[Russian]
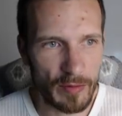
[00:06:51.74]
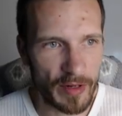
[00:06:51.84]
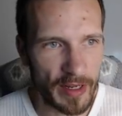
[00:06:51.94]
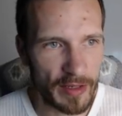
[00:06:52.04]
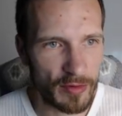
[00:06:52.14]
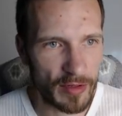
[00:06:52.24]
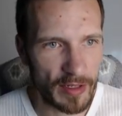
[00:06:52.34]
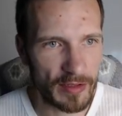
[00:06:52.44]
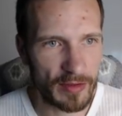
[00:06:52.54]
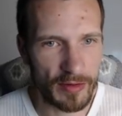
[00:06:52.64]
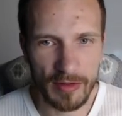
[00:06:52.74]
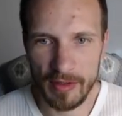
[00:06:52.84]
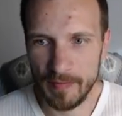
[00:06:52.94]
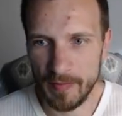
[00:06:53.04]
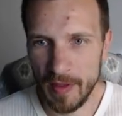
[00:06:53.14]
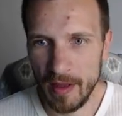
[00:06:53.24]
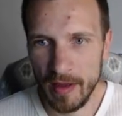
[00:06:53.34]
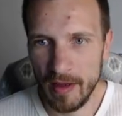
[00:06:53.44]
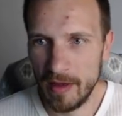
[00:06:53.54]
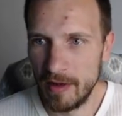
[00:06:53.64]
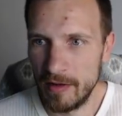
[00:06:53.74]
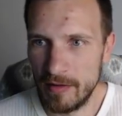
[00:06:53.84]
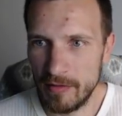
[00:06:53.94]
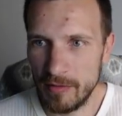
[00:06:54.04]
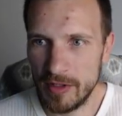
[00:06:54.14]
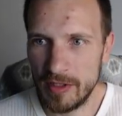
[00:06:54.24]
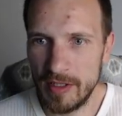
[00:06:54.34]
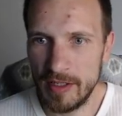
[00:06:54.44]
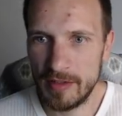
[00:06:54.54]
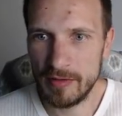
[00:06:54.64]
проект у нас создан. Вот здесь